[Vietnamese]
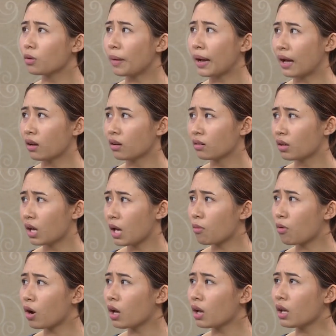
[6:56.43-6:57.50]
thôi mà em
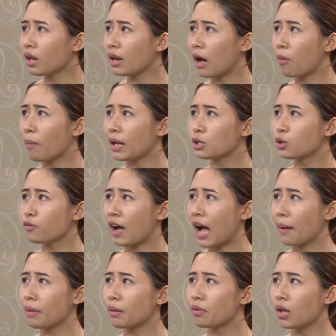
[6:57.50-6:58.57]
có ý gì đâu mà anh xúc
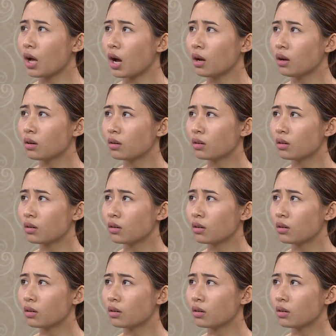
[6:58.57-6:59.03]
phạm em bây giờ